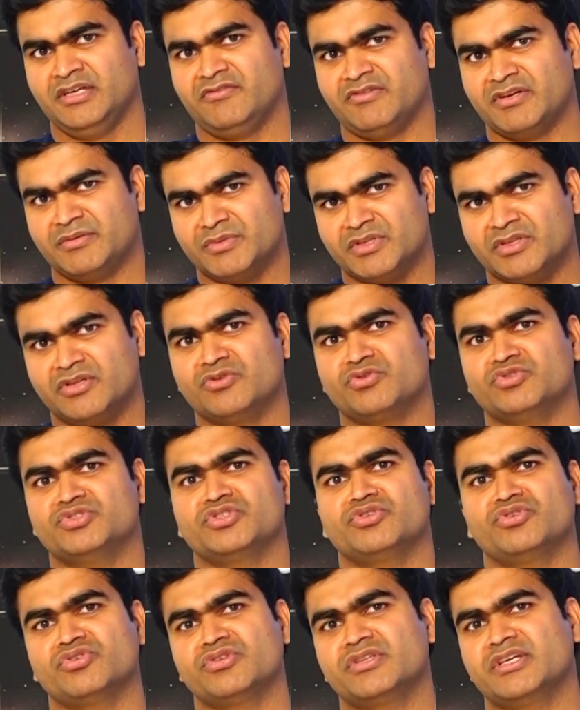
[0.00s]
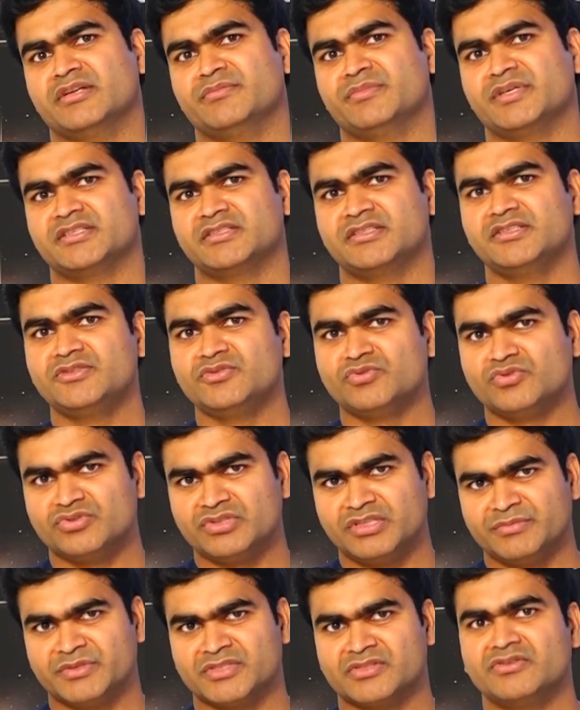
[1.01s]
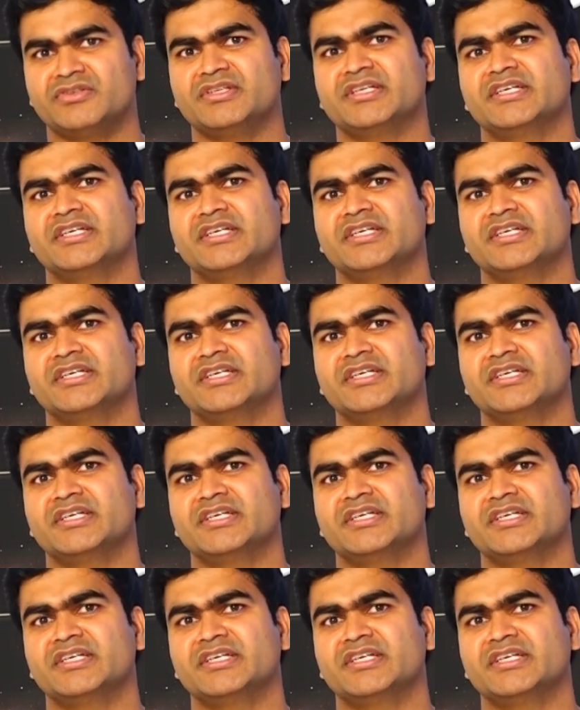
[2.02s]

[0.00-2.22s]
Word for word: వన్ మంత్లో కొంచెం గ్రోత్ కనబడుతుంది టూ టు త్రీ మంత్స్లో